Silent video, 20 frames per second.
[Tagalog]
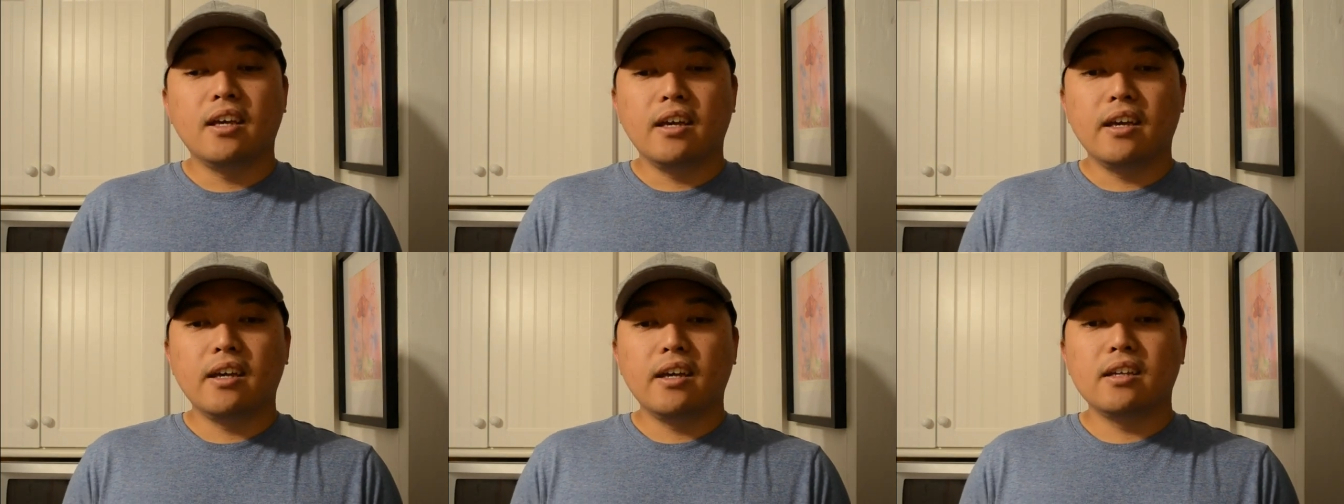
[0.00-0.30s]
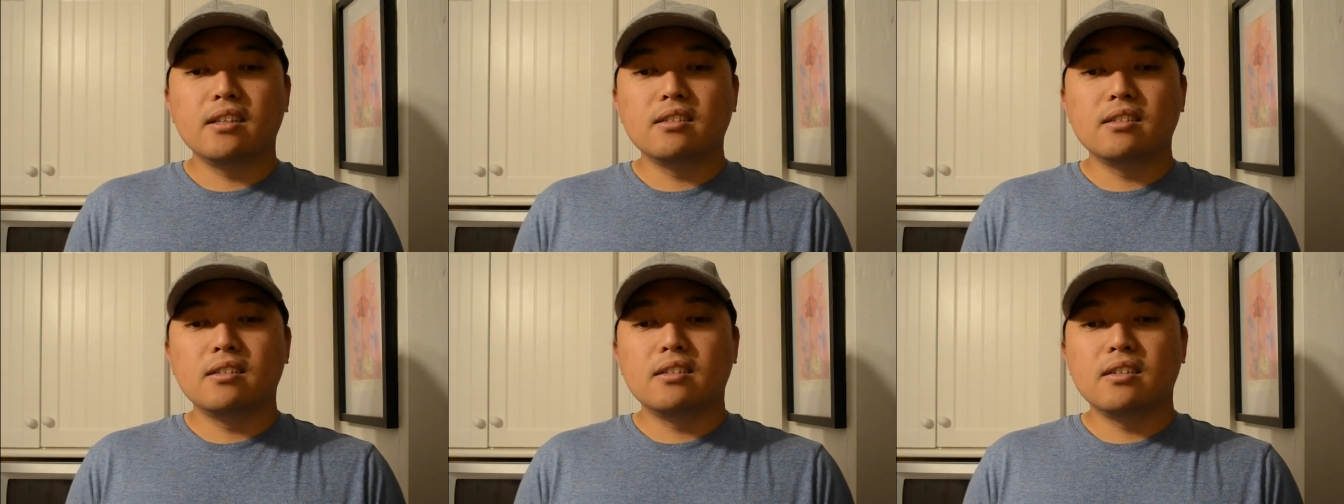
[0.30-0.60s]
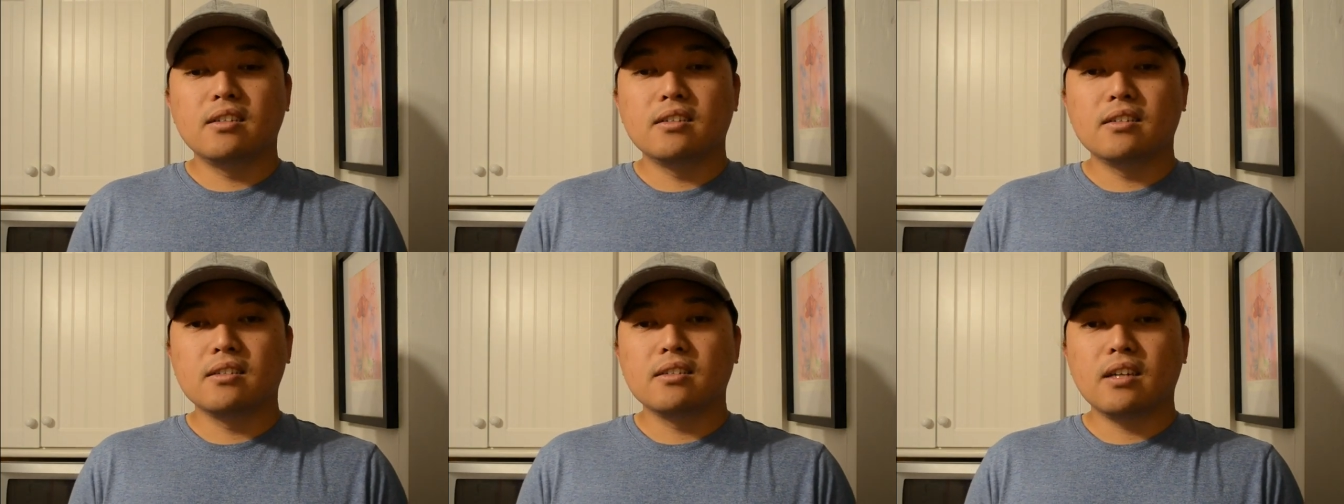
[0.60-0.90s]
And
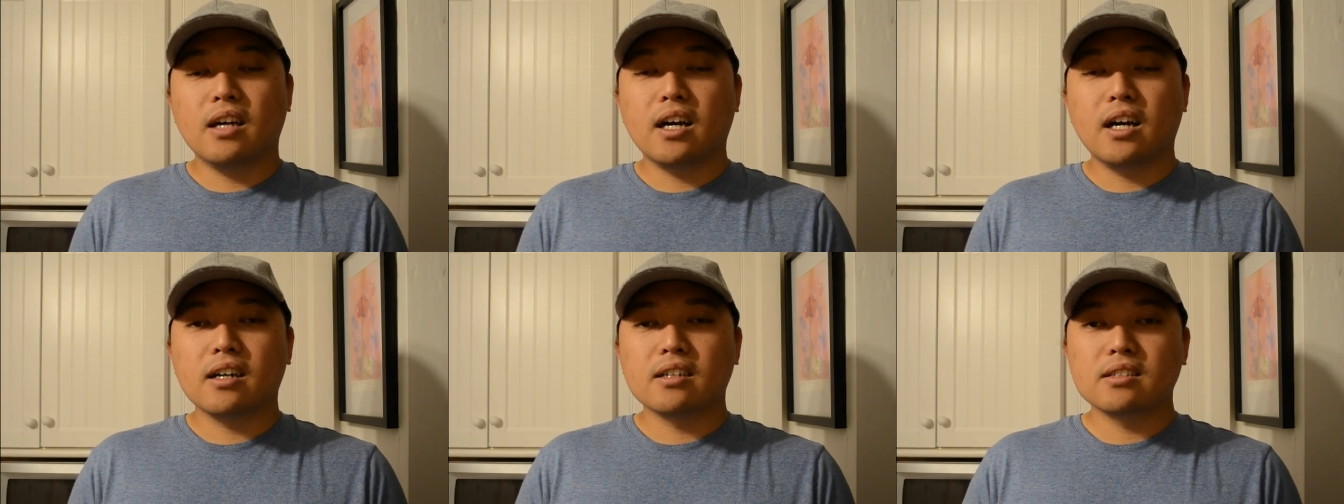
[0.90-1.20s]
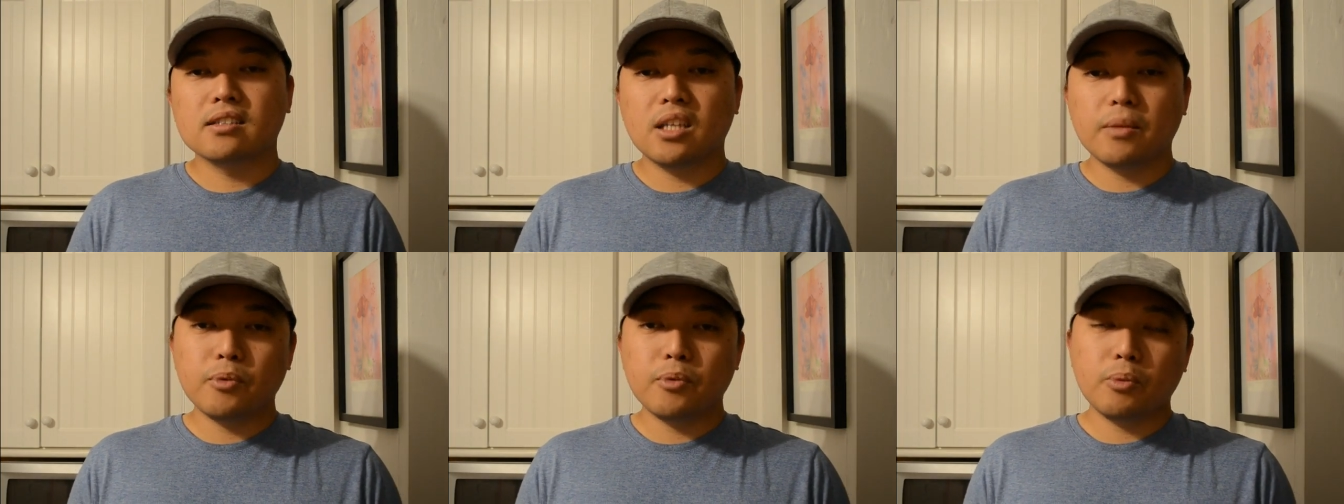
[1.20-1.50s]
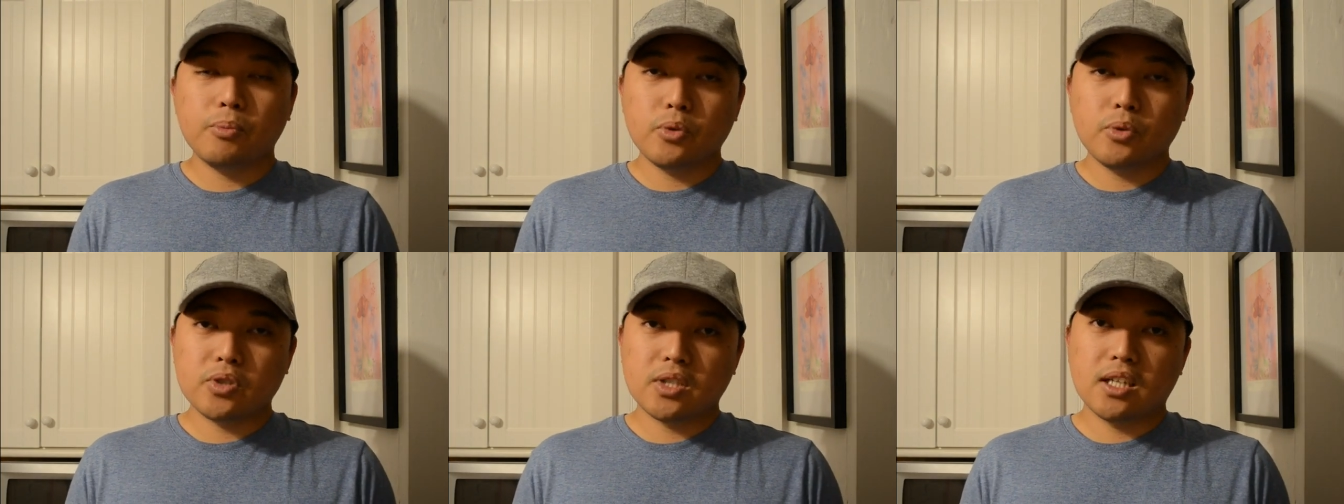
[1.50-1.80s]
ang tip
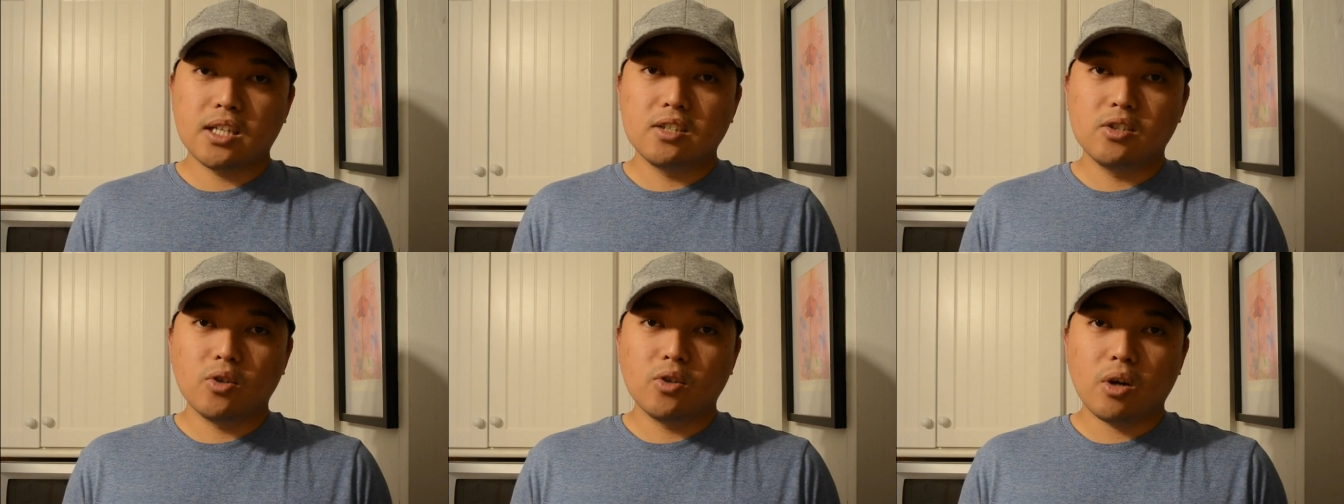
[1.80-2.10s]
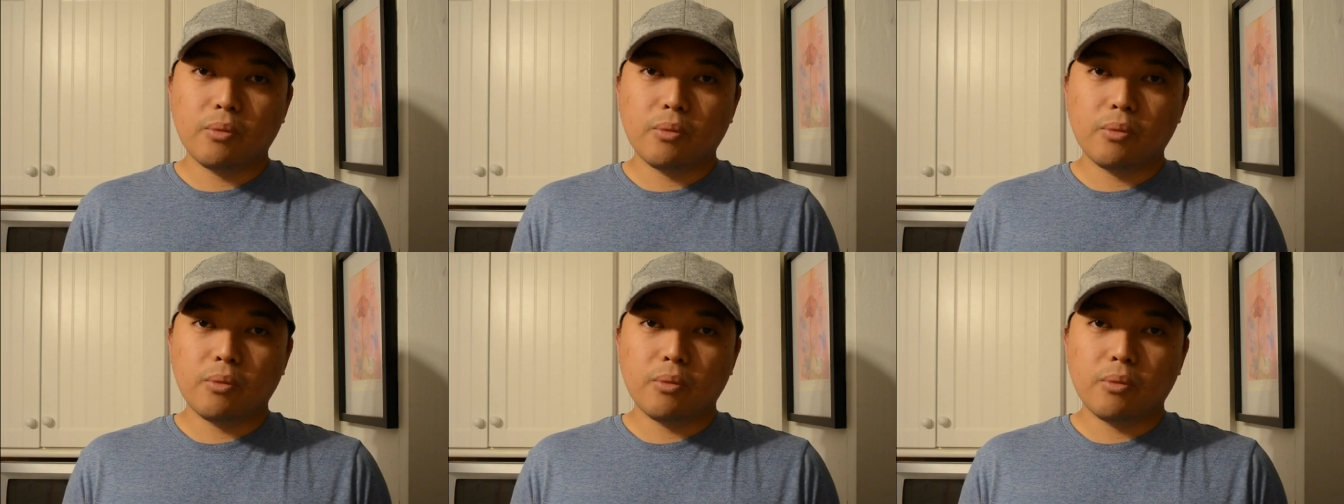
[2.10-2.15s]
ko po sa inyo